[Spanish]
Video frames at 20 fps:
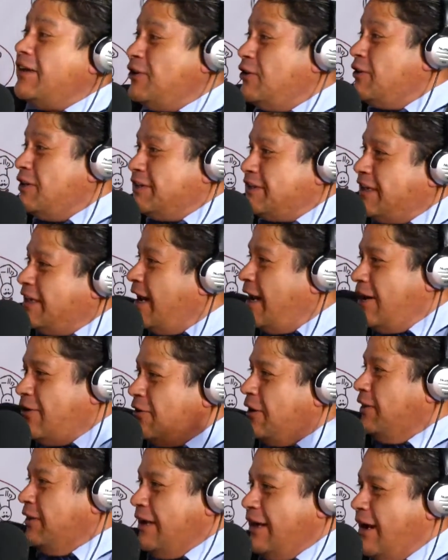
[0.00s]
O sea, yo
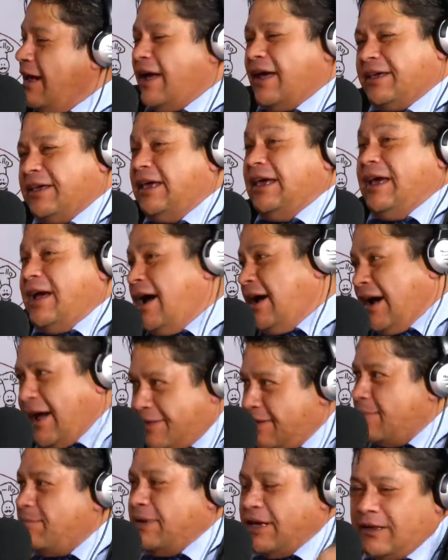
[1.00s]
quisiera lo que tienen
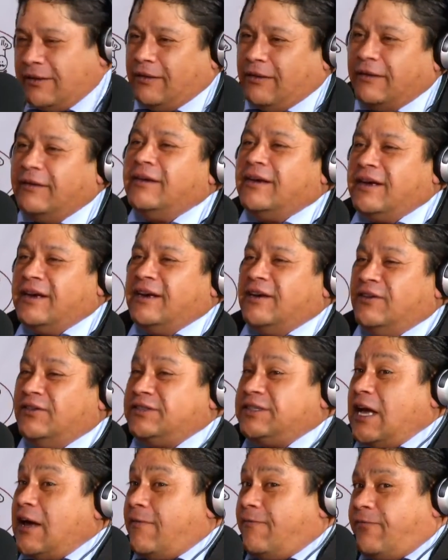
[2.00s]
aquí, acá también.
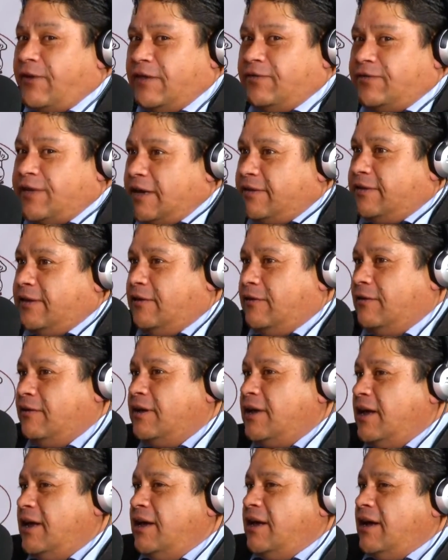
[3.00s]
O sea,
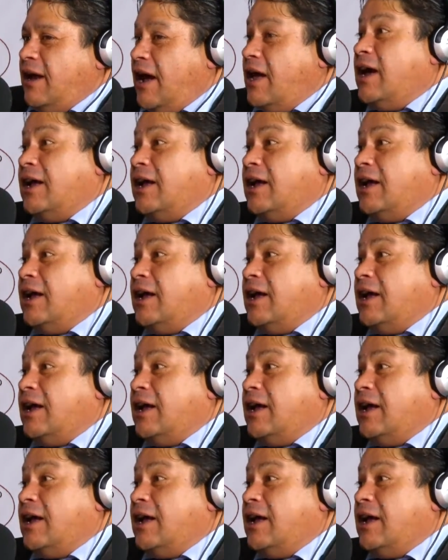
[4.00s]
fantástico.